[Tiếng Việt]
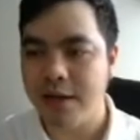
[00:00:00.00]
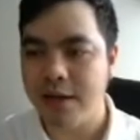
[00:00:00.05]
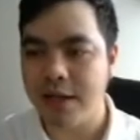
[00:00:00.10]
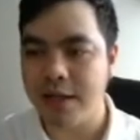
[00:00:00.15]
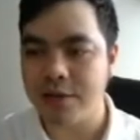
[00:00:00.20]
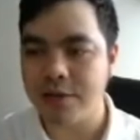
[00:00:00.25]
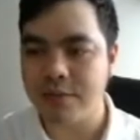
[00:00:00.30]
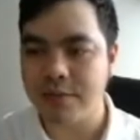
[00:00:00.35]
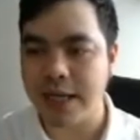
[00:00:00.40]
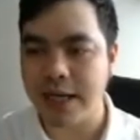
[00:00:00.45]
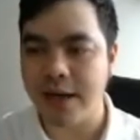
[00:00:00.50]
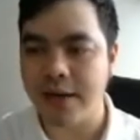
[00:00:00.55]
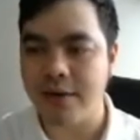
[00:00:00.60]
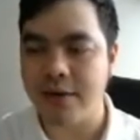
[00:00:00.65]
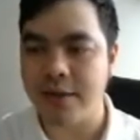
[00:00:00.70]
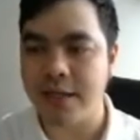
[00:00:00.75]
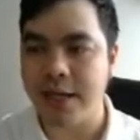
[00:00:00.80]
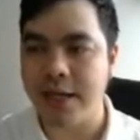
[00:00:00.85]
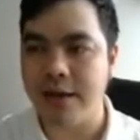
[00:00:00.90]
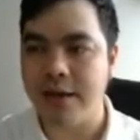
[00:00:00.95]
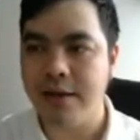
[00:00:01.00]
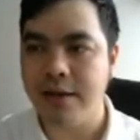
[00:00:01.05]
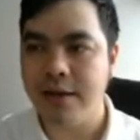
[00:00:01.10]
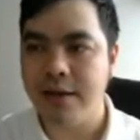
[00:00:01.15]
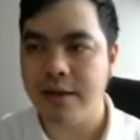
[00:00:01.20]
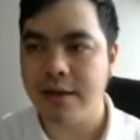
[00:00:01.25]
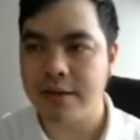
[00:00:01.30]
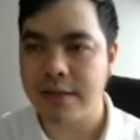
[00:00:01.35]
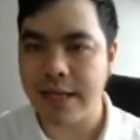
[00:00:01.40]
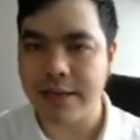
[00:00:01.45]
là chúng ta có thể
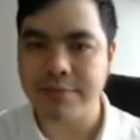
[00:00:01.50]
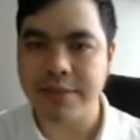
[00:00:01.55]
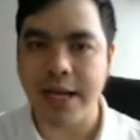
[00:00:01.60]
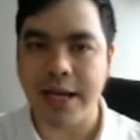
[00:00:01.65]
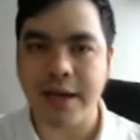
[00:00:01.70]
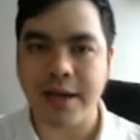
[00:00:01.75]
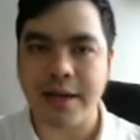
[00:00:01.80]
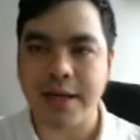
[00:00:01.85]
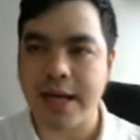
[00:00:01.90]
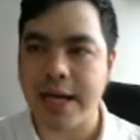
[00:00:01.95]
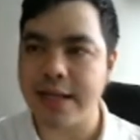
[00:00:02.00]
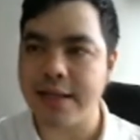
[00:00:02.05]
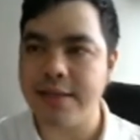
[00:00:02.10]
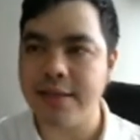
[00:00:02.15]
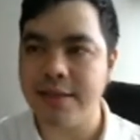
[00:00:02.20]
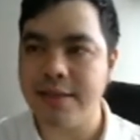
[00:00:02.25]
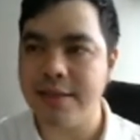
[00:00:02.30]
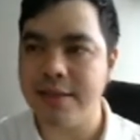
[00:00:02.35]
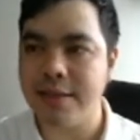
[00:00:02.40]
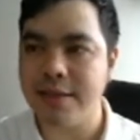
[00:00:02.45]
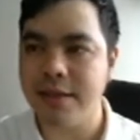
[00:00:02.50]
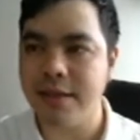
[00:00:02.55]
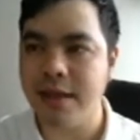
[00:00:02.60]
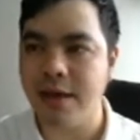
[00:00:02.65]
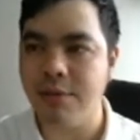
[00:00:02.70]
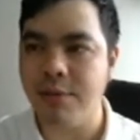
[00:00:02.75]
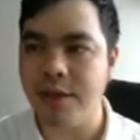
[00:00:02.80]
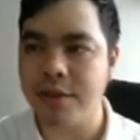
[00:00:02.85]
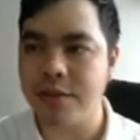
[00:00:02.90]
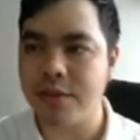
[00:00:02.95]
tham gia canh
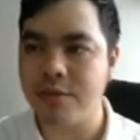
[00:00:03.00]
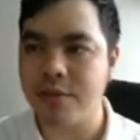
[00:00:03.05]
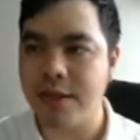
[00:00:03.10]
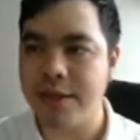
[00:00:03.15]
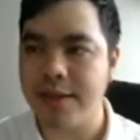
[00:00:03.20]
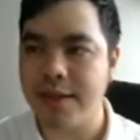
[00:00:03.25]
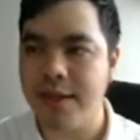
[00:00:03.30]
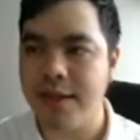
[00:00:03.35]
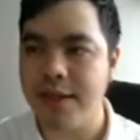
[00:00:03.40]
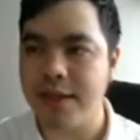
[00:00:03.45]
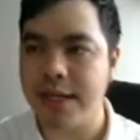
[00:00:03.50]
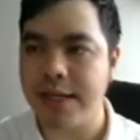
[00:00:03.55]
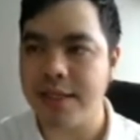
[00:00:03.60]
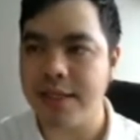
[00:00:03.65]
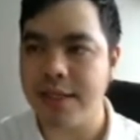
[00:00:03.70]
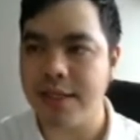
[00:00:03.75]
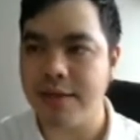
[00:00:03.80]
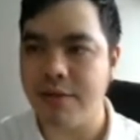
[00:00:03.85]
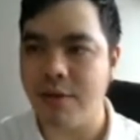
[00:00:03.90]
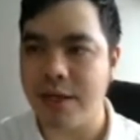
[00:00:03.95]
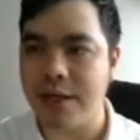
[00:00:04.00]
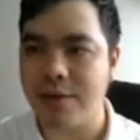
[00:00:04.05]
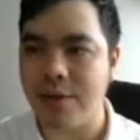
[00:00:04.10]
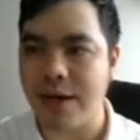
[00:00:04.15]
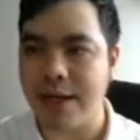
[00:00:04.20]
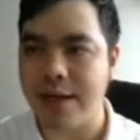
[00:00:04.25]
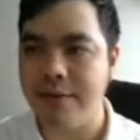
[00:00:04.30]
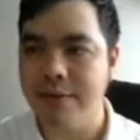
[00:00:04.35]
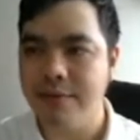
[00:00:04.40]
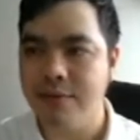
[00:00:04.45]
nếu mà trong tuần tới các anh chị hoàn
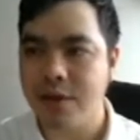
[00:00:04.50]
toàn